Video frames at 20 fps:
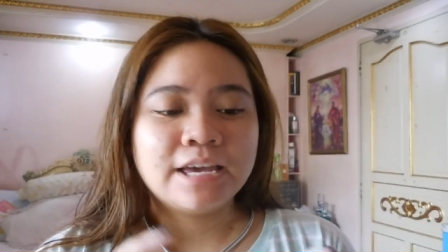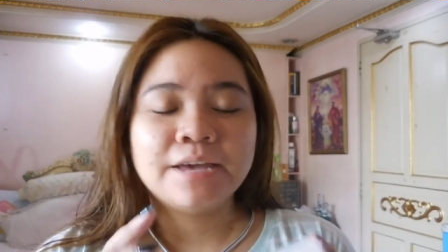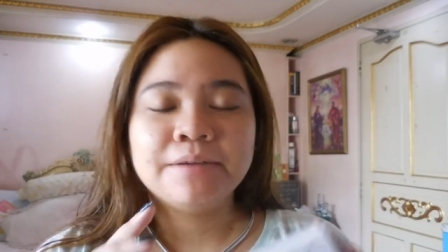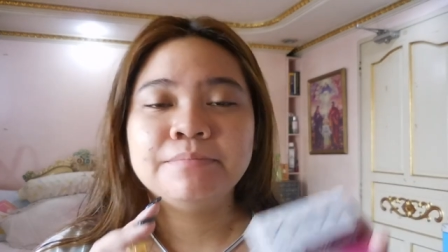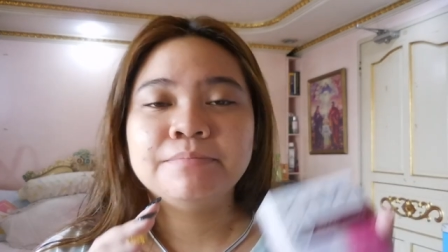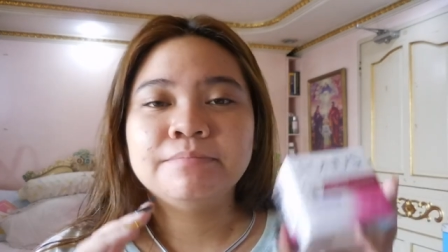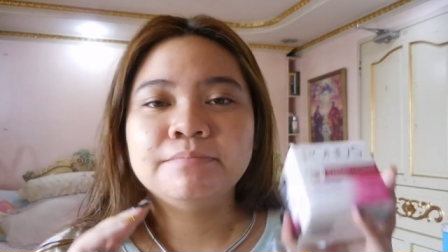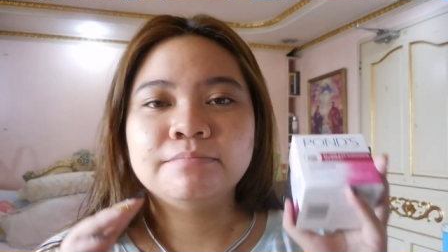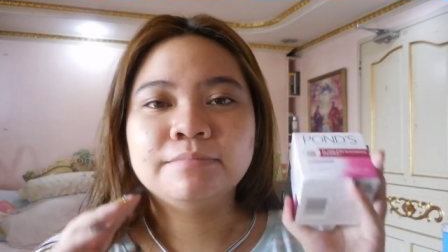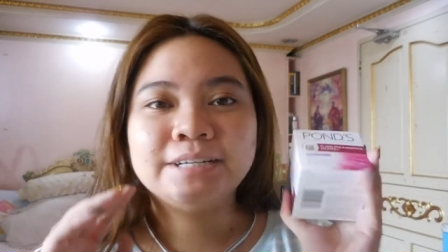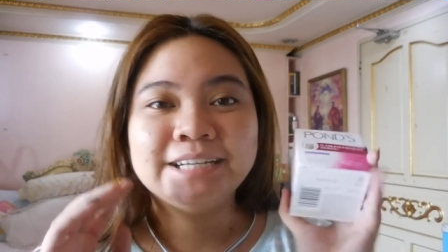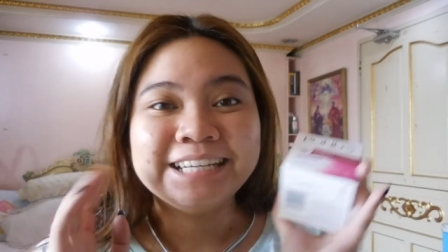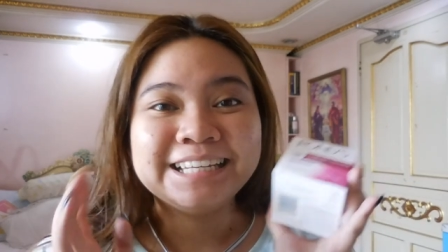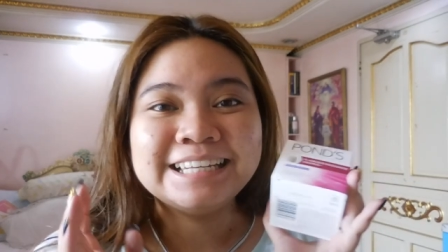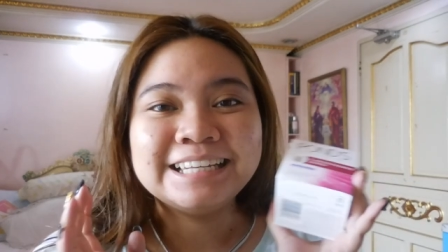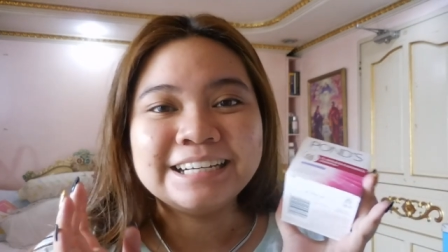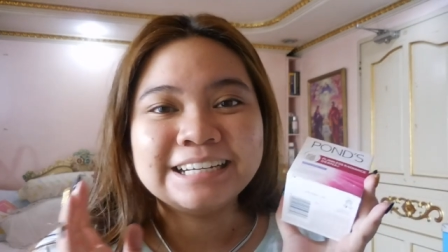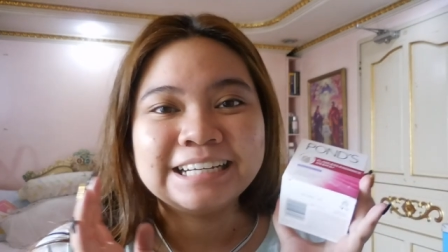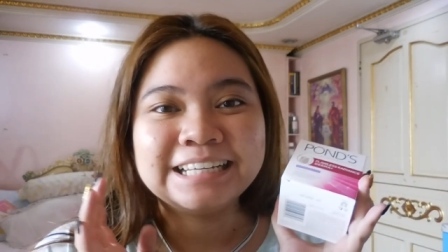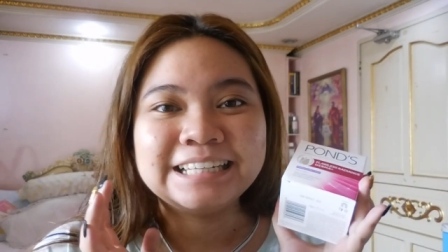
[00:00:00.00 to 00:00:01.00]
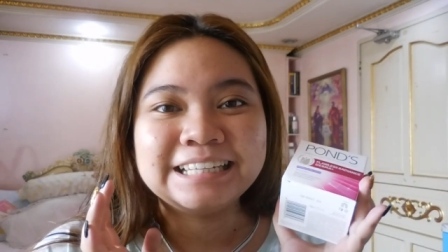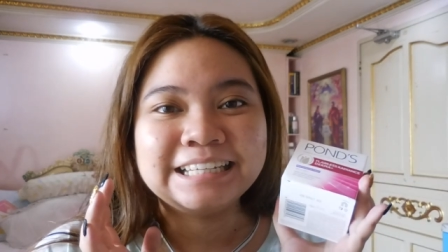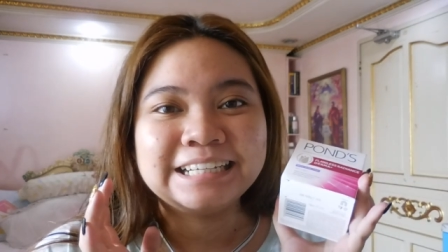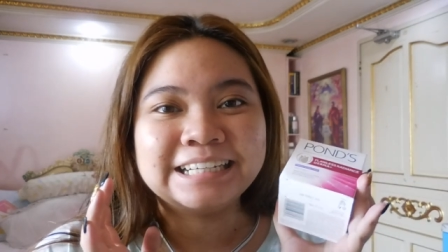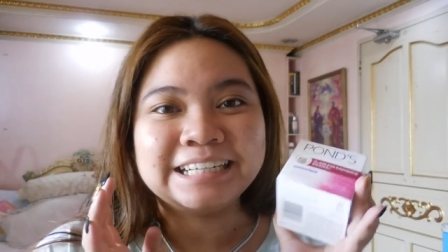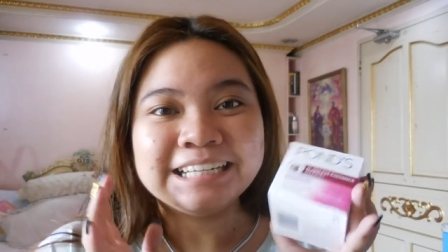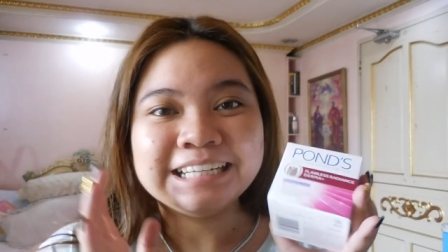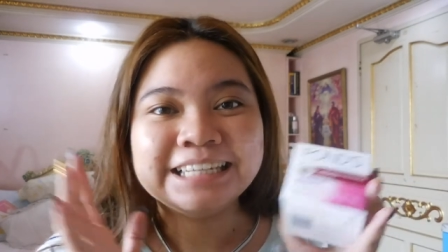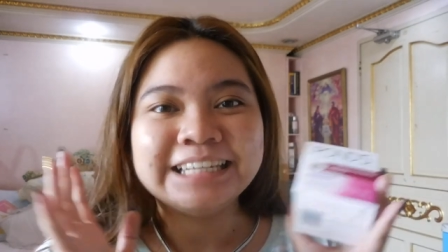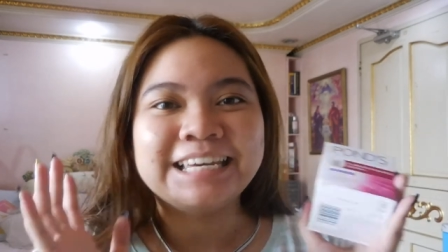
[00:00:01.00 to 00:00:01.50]
I'm really, really,
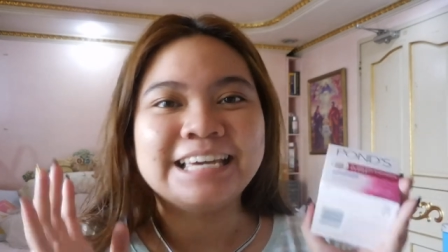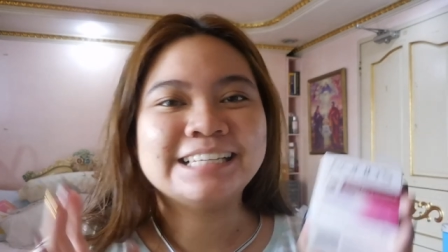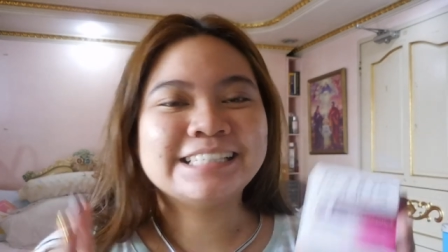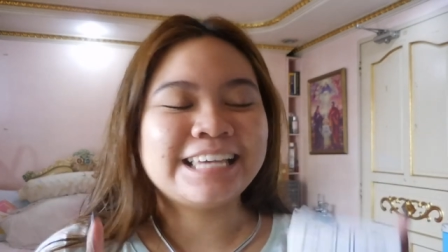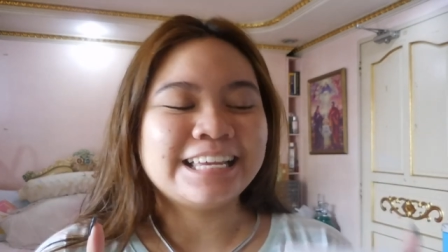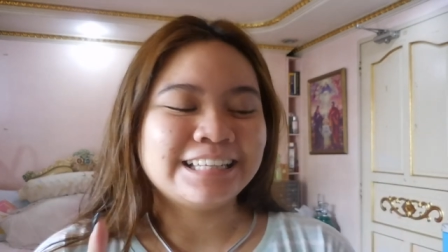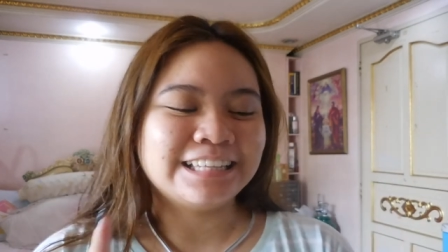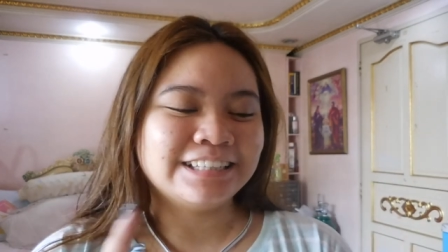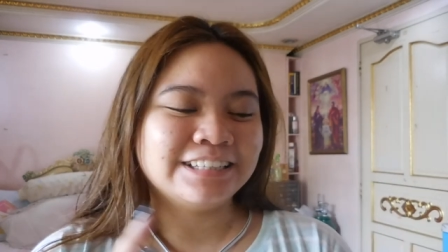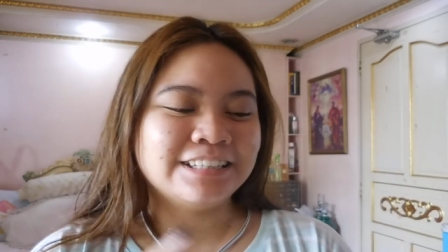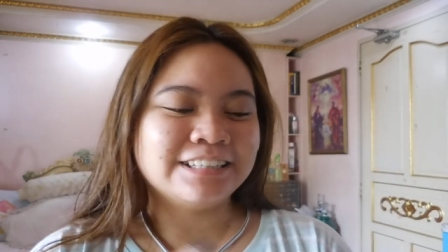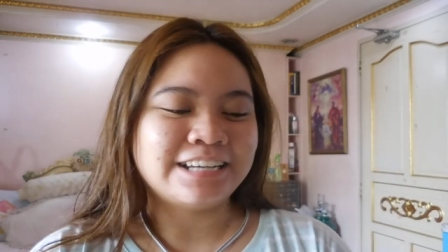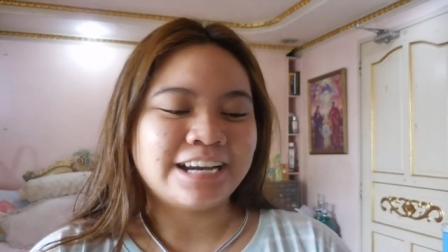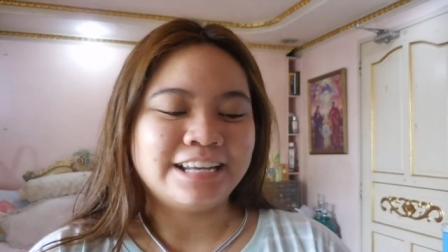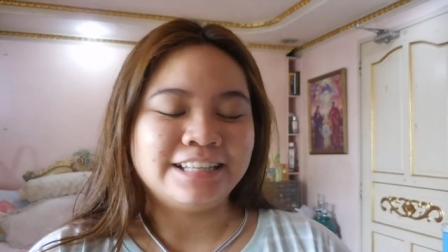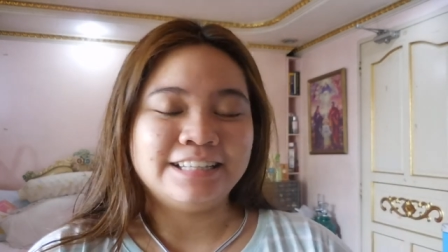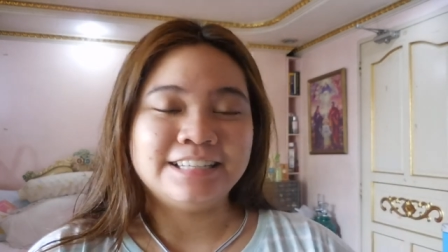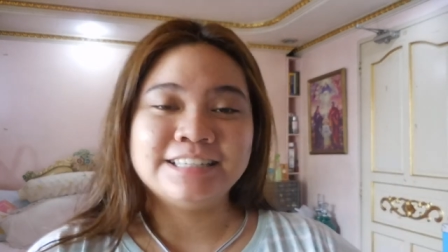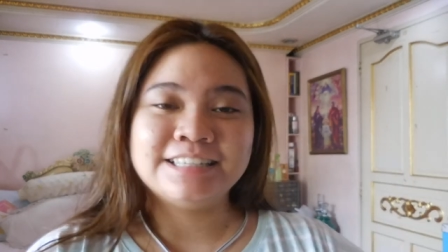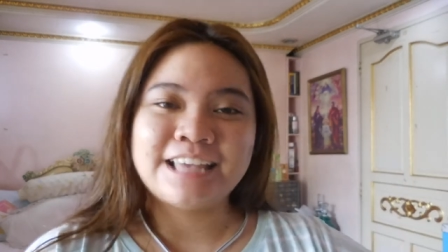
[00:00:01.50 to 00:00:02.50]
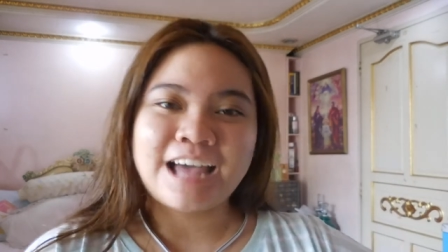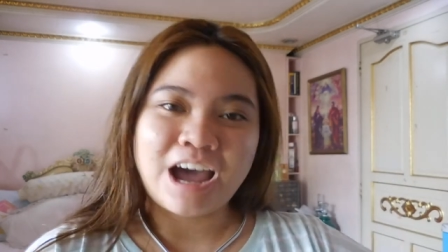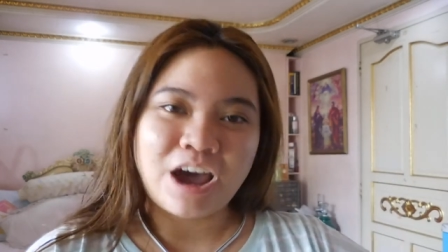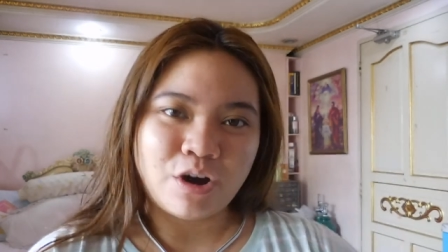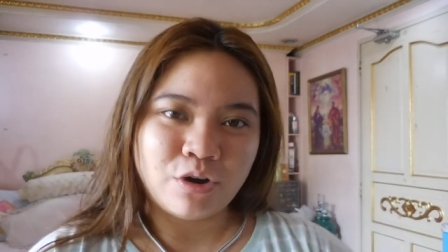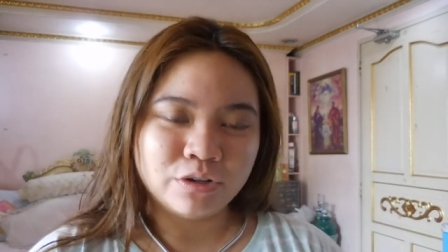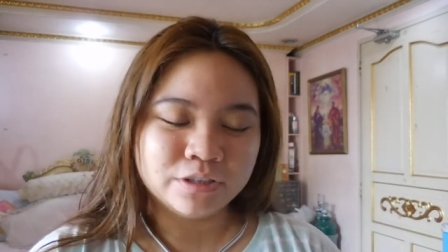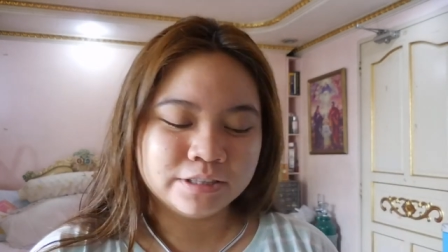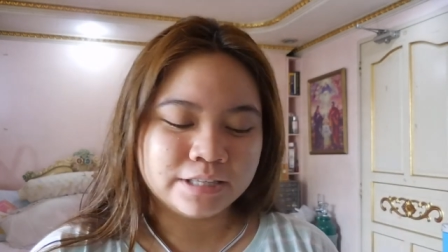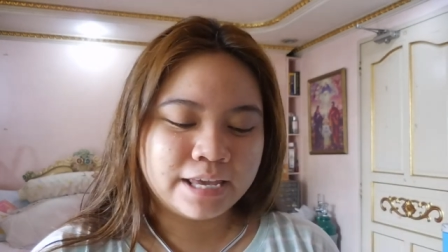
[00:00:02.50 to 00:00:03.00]
really excited to try this
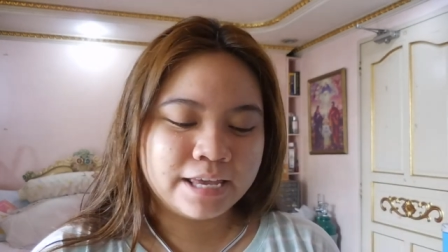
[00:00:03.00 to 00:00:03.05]
out.